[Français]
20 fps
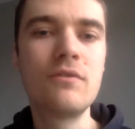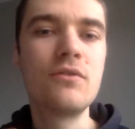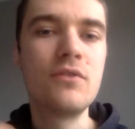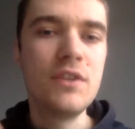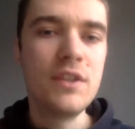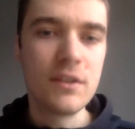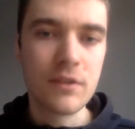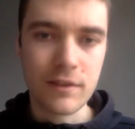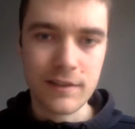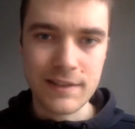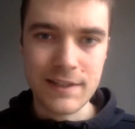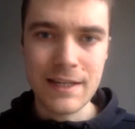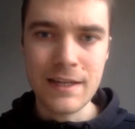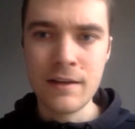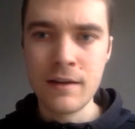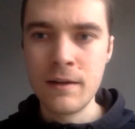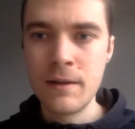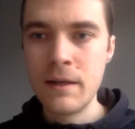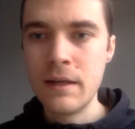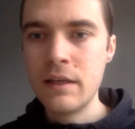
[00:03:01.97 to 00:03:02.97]

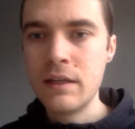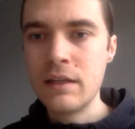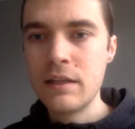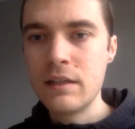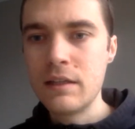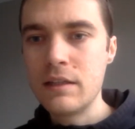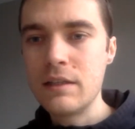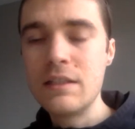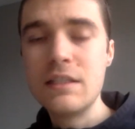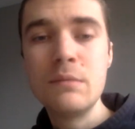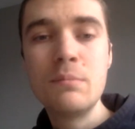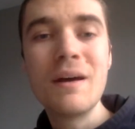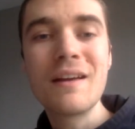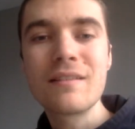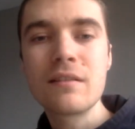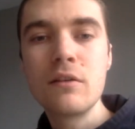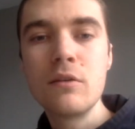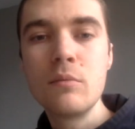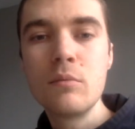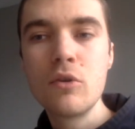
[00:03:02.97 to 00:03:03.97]
financière qui dit pas
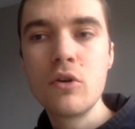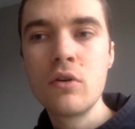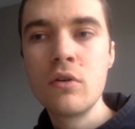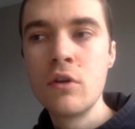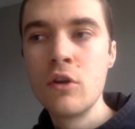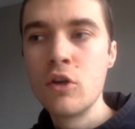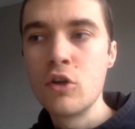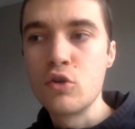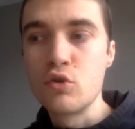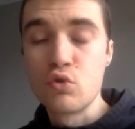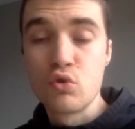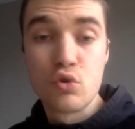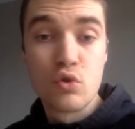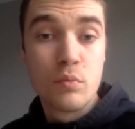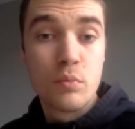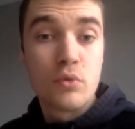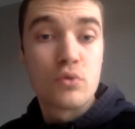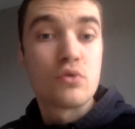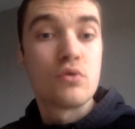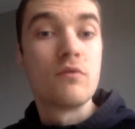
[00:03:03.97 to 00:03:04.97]
seulement je
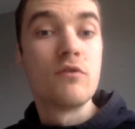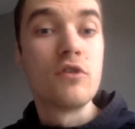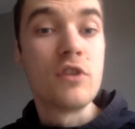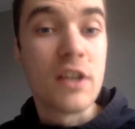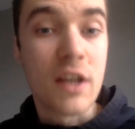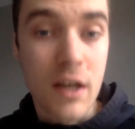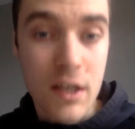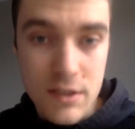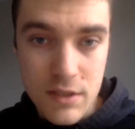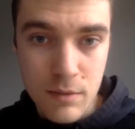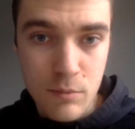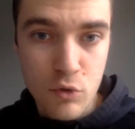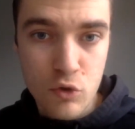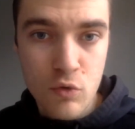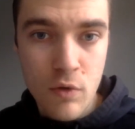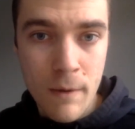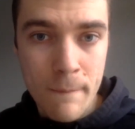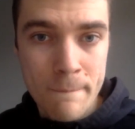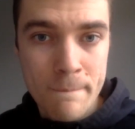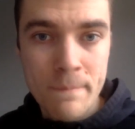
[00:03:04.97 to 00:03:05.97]
peux subvenir à ses
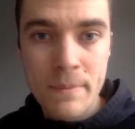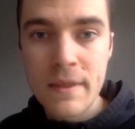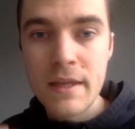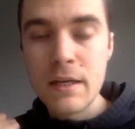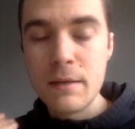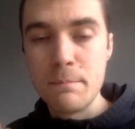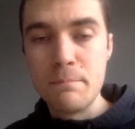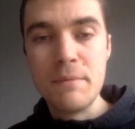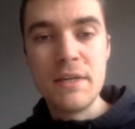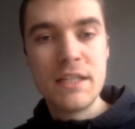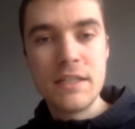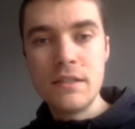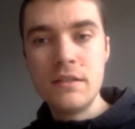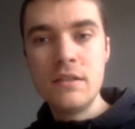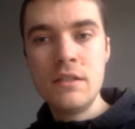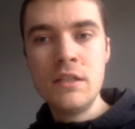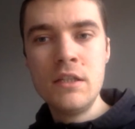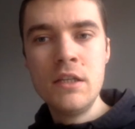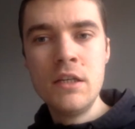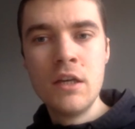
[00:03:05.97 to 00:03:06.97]
besoins, mais qui
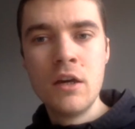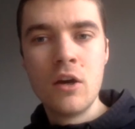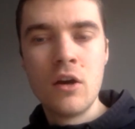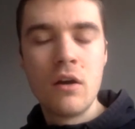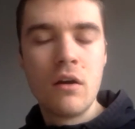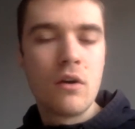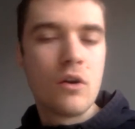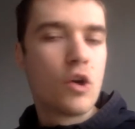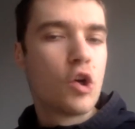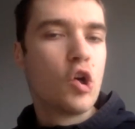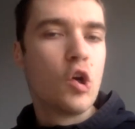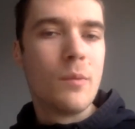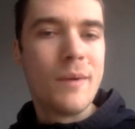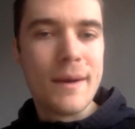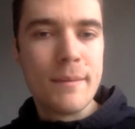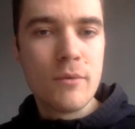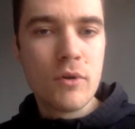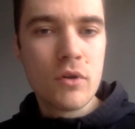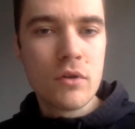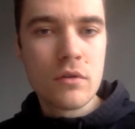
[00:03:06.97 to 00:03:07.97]
dit
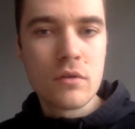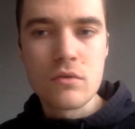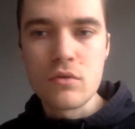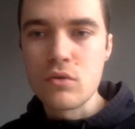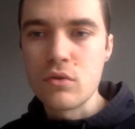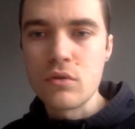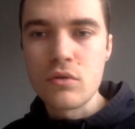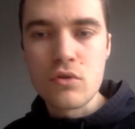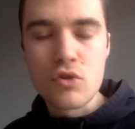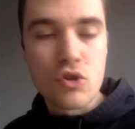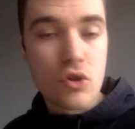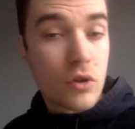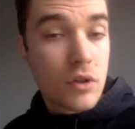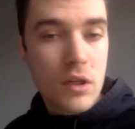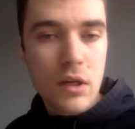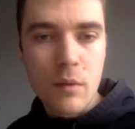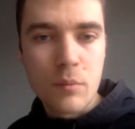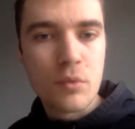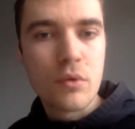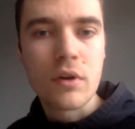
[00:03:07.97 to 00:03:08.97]
globalement euh, j'en
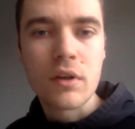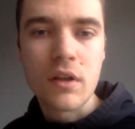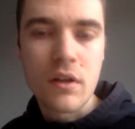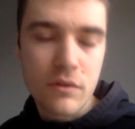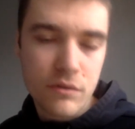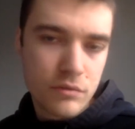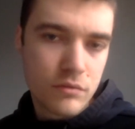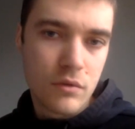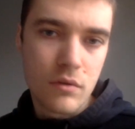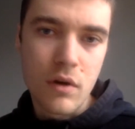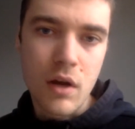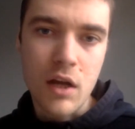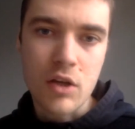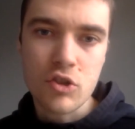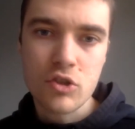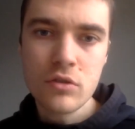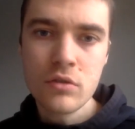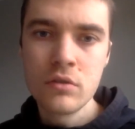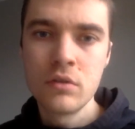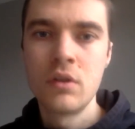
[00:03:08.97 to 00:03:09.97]
ai un peu rien à foutre de
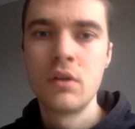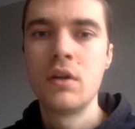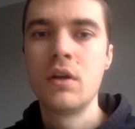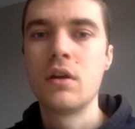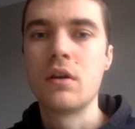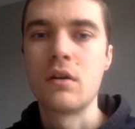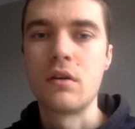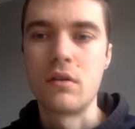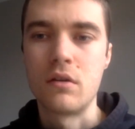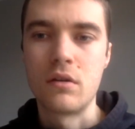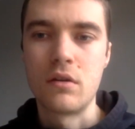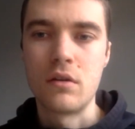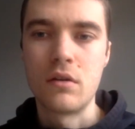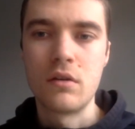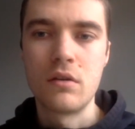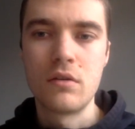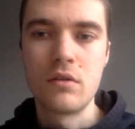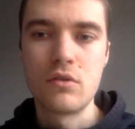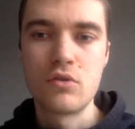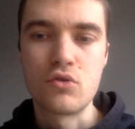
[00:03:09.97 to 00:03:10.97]
l'argent, euh,
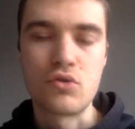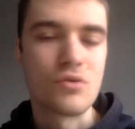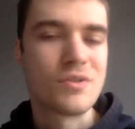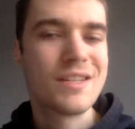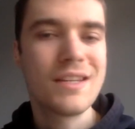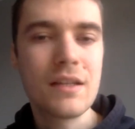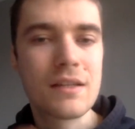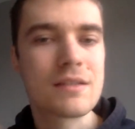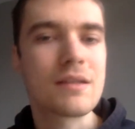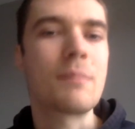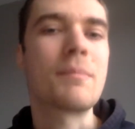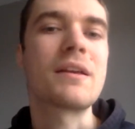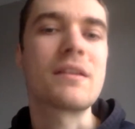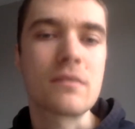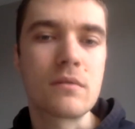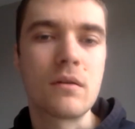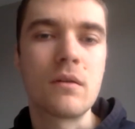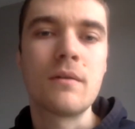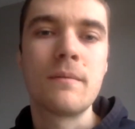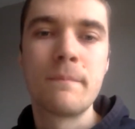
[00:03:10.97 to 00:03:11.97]
je sais que ça
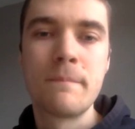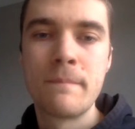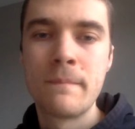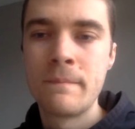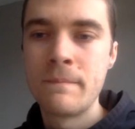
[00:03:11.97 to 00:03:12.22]
passe quoi.